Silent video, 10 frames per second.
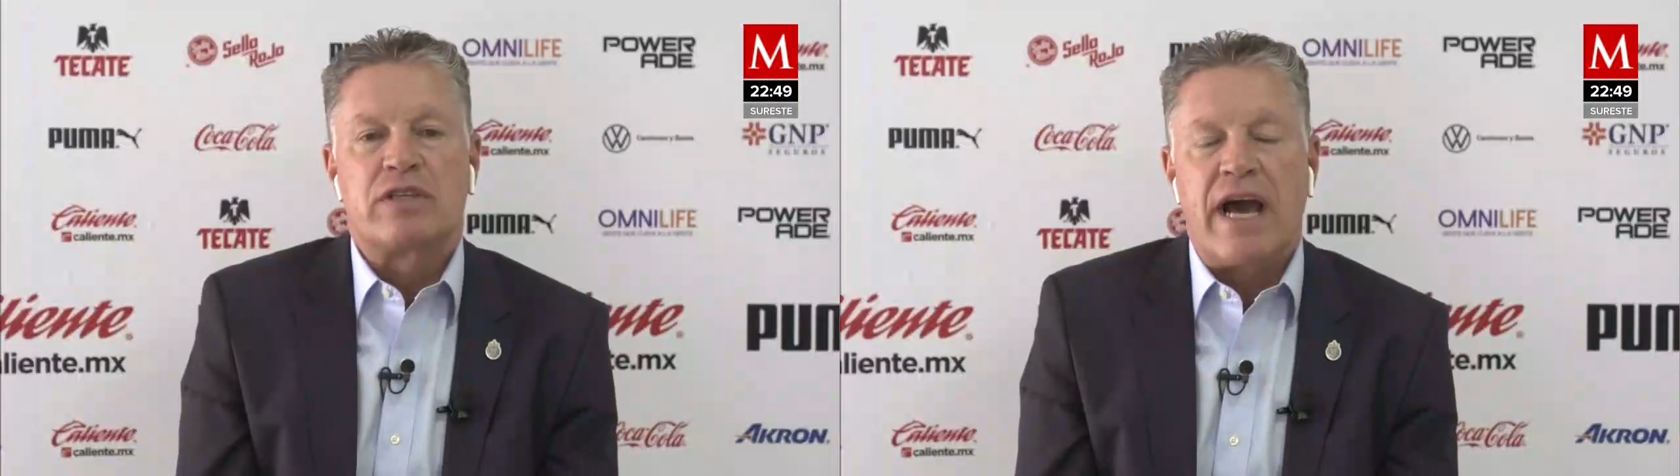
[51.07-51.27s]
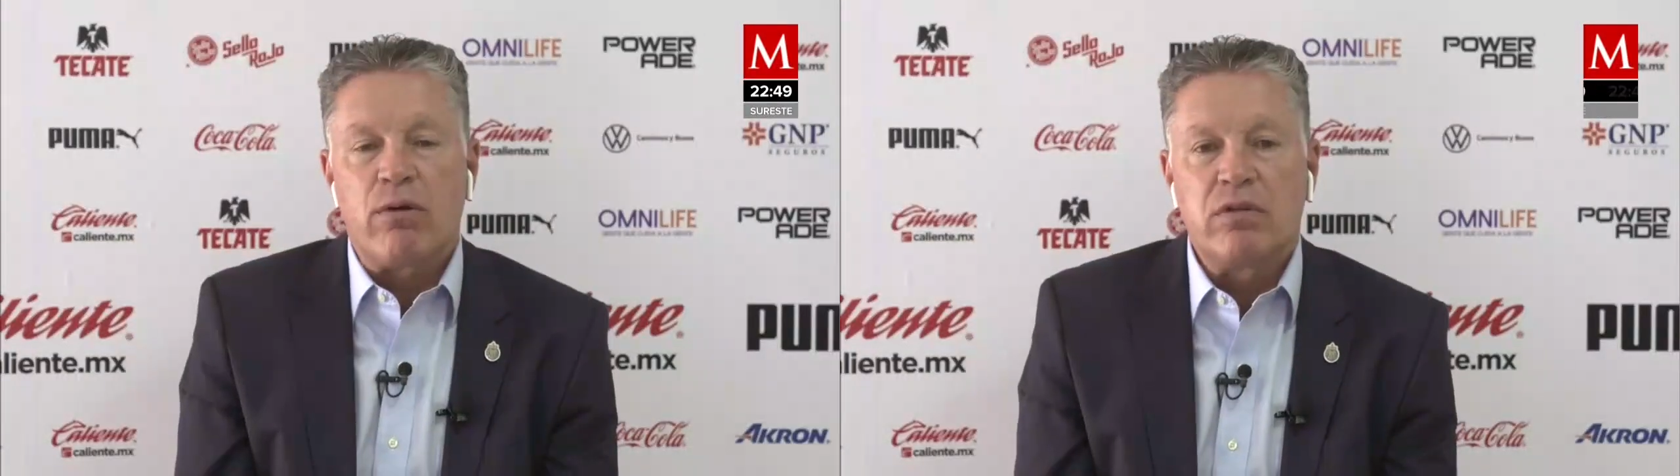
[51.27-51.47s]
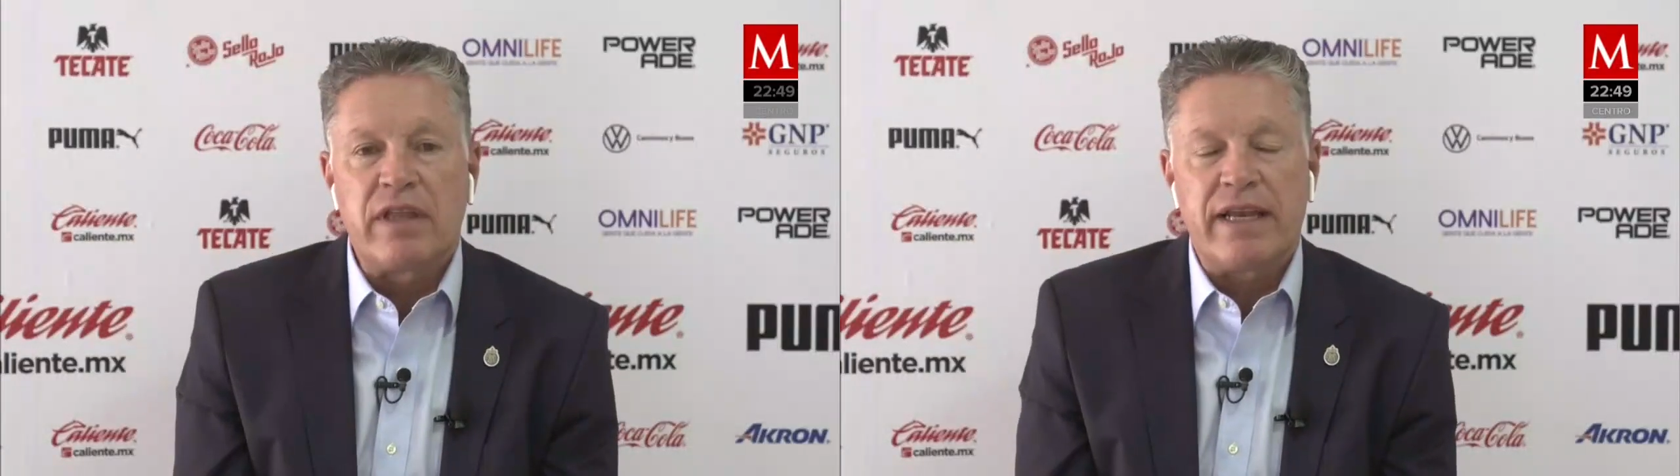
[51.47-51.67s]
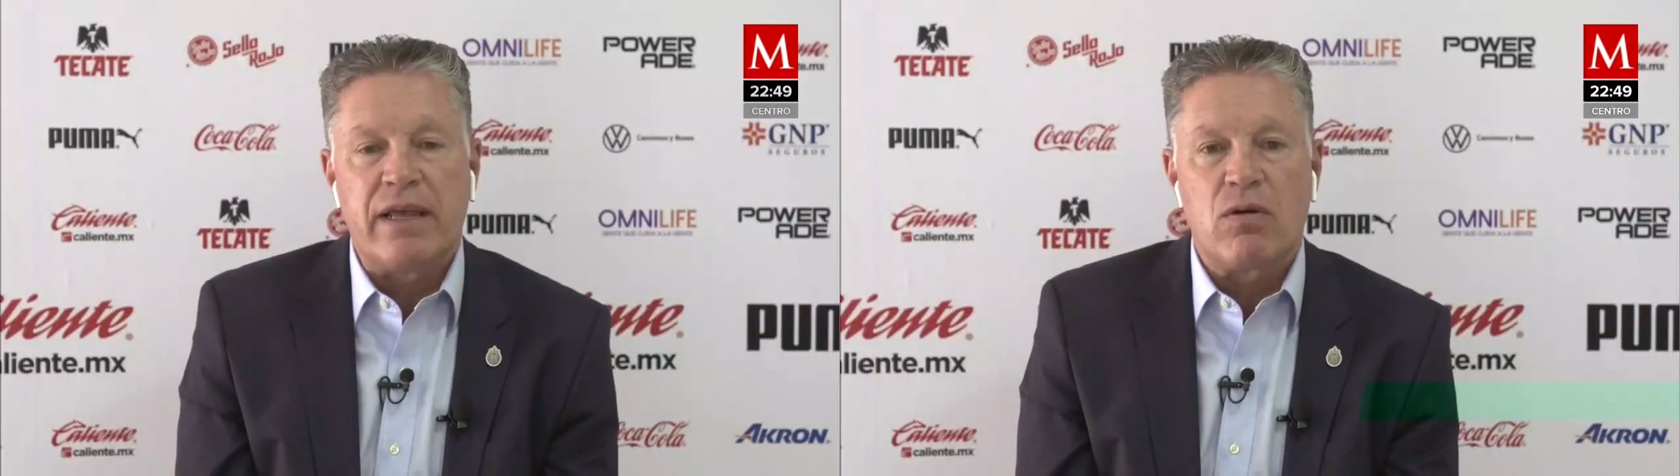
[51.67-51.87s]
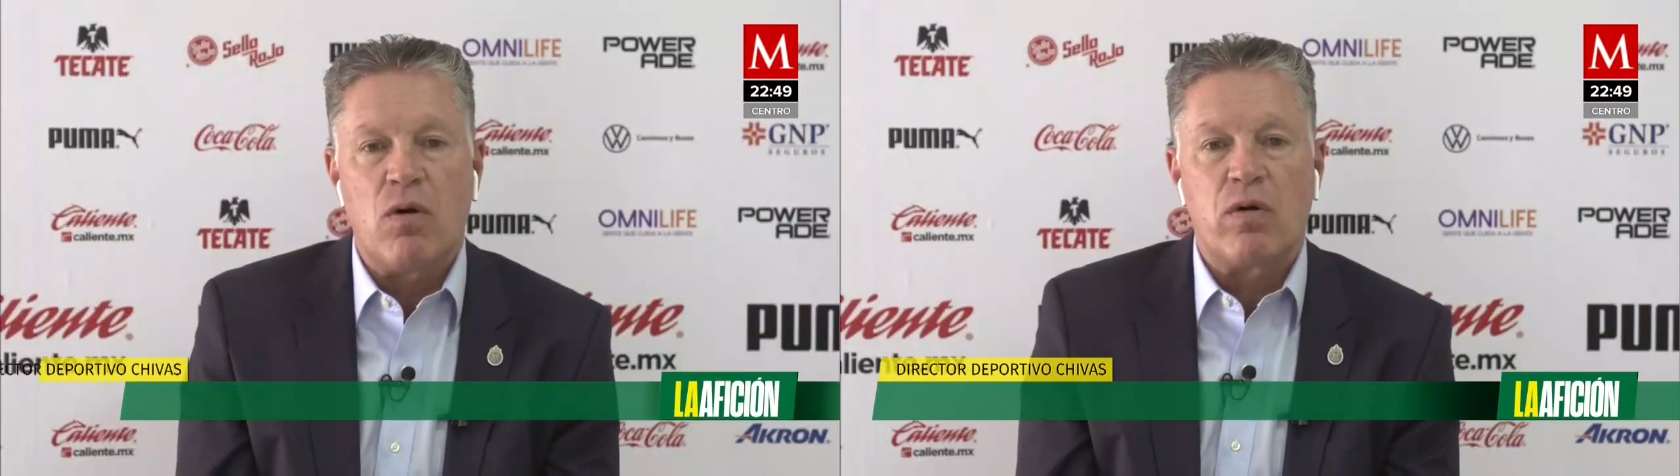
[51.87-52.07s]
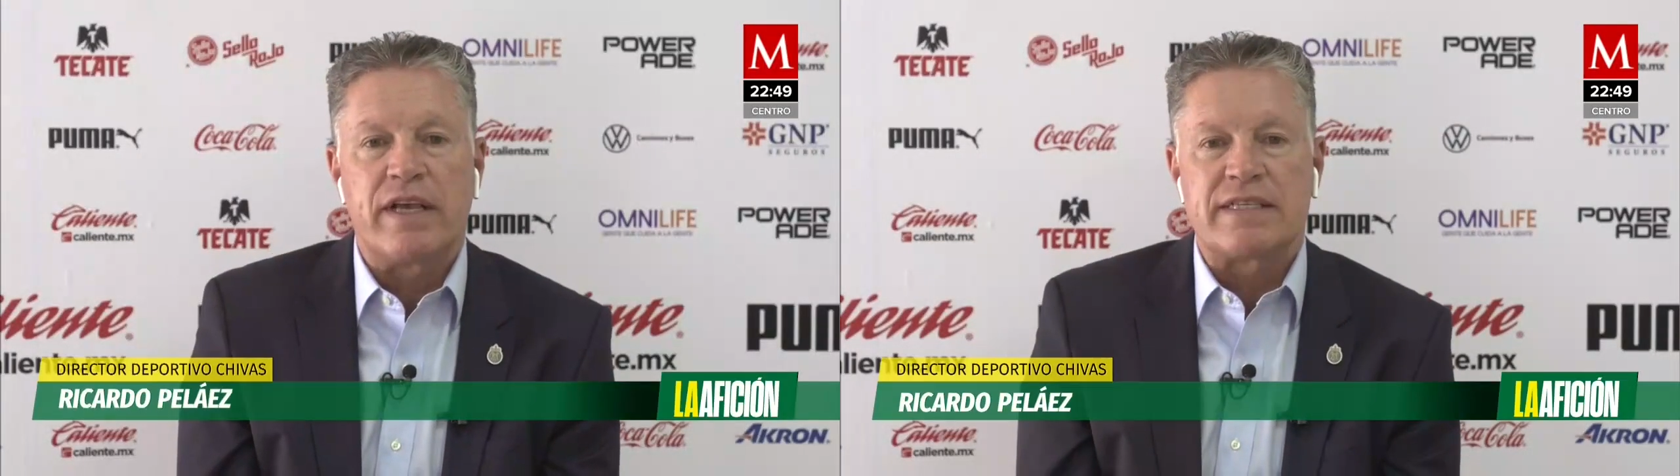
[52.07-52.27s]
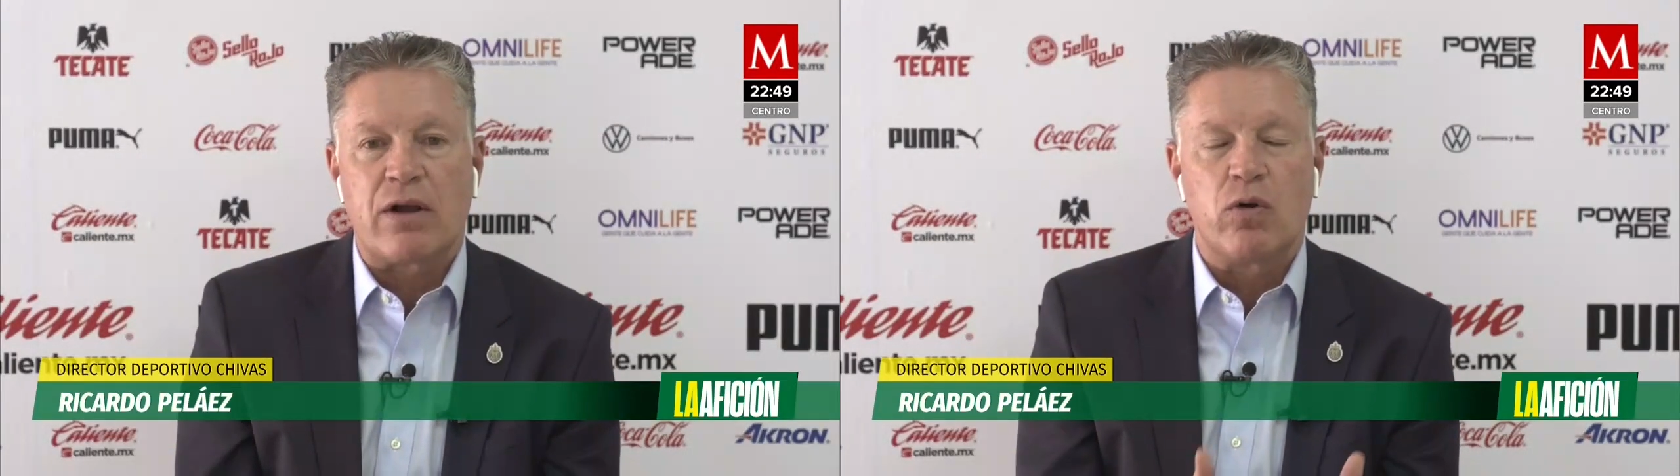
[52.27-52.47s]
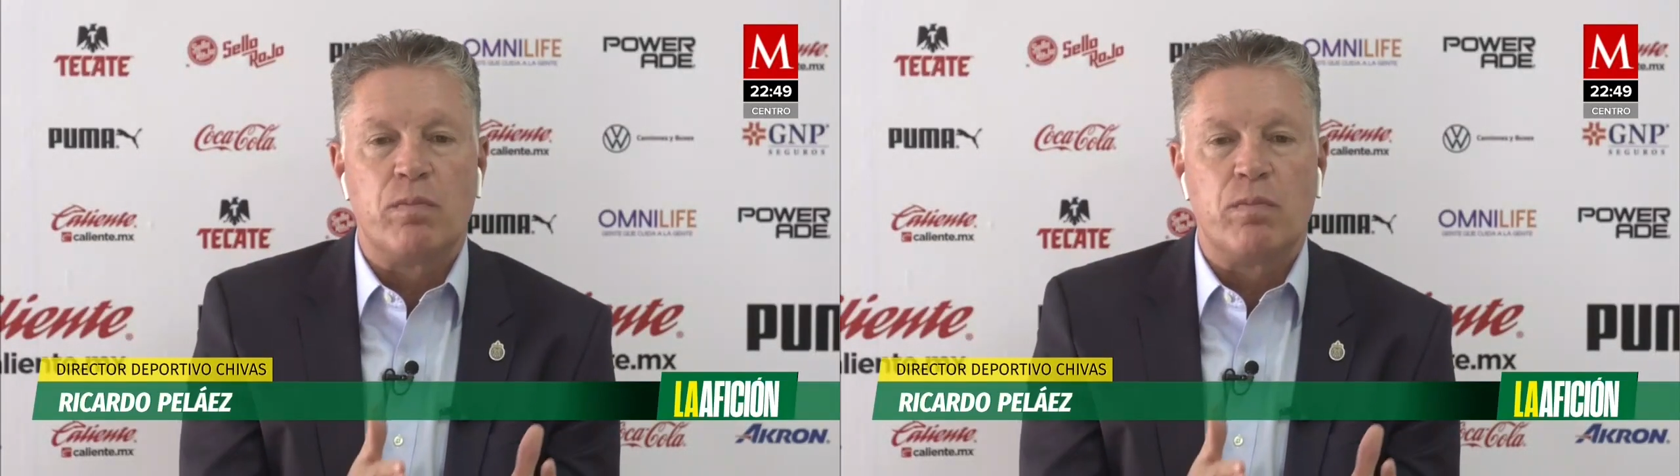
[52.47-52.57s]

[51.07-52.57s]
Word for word: buscar un técnico quizá